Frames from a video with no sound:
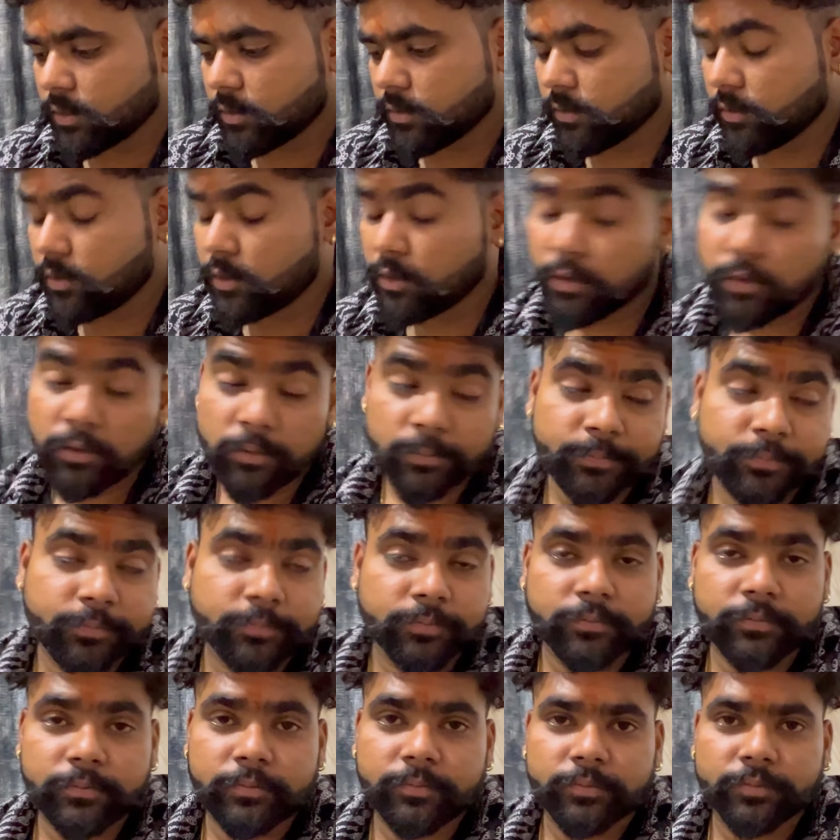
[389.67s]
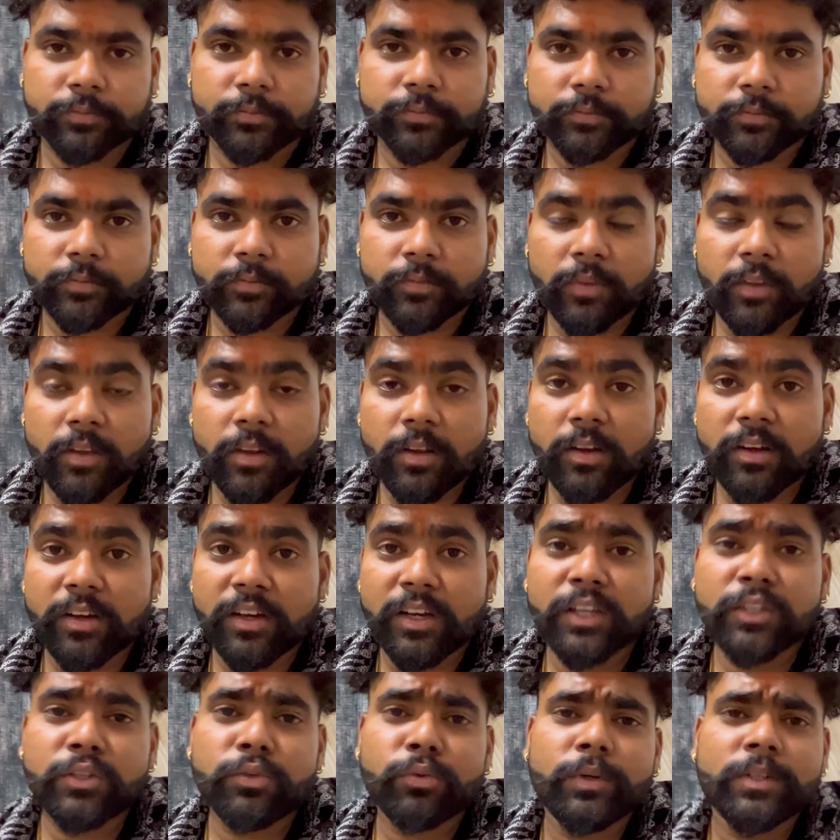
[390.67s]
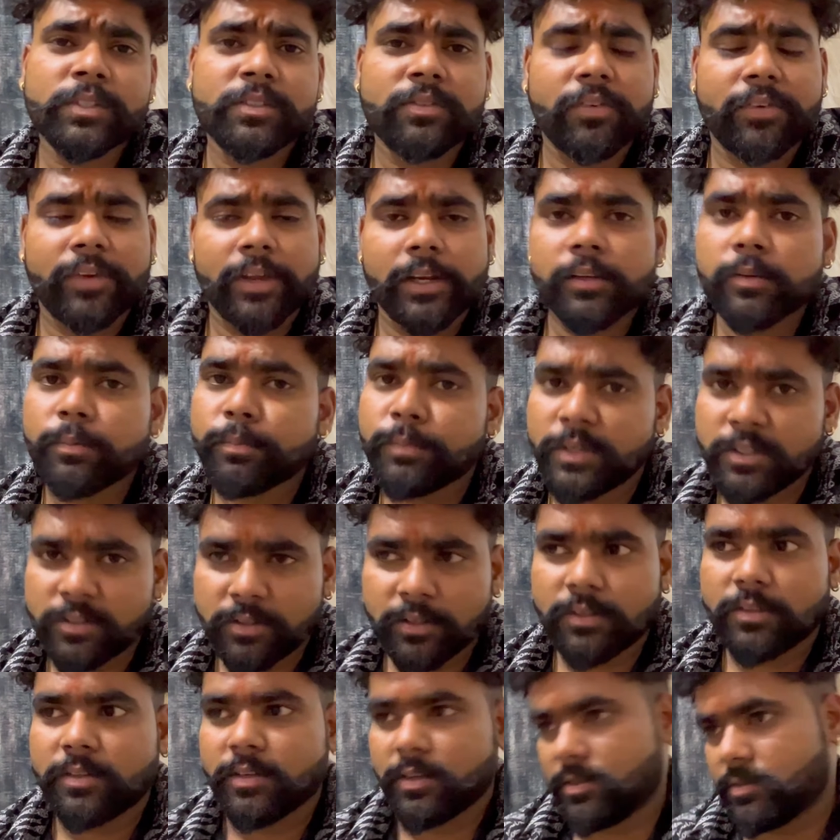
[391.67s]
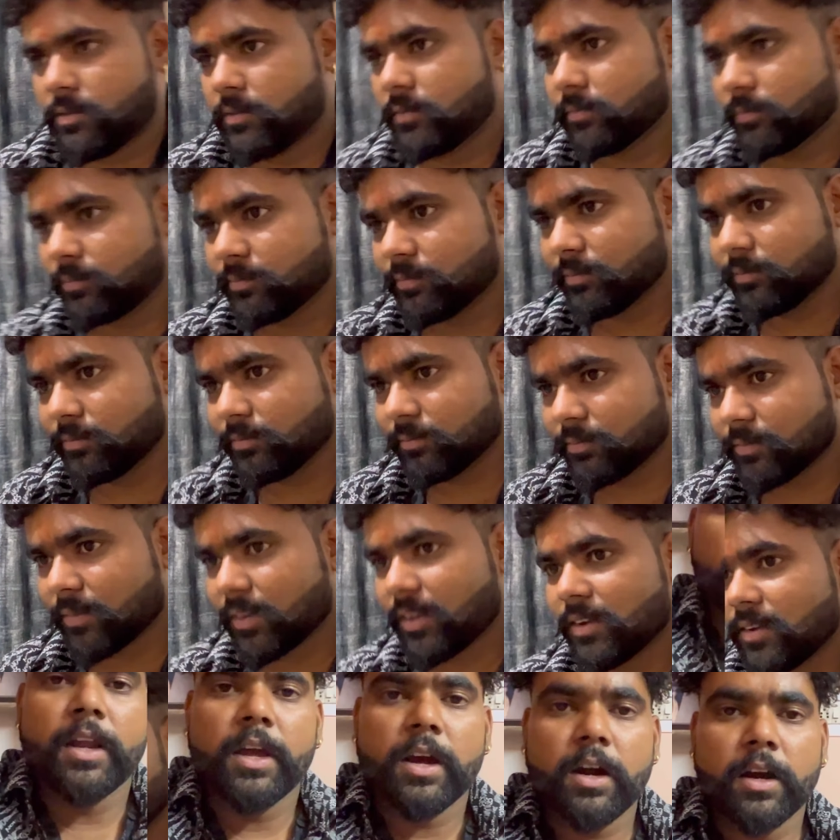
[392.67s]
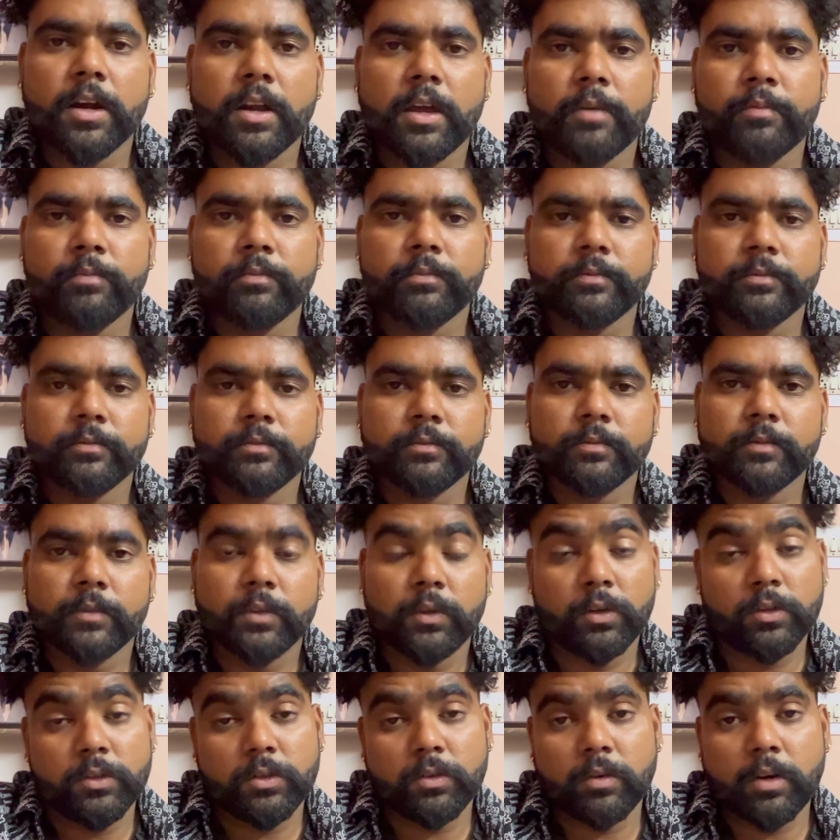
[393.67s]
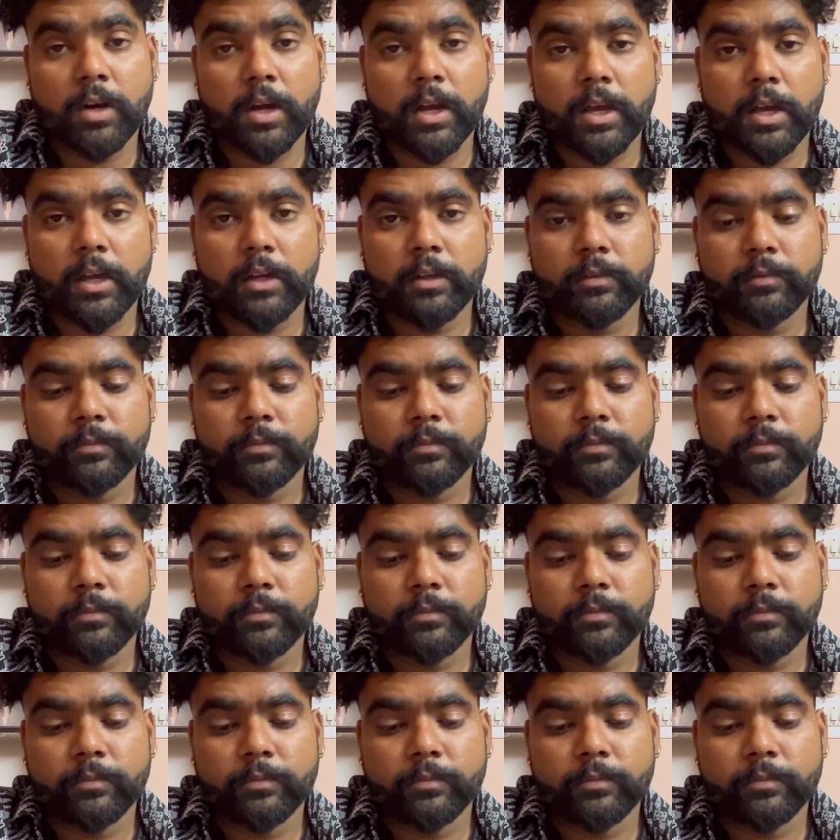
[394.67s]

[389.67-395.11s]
यू नो इट वाज रियली बिजी डे अपने खाने का टाइम हो चुका है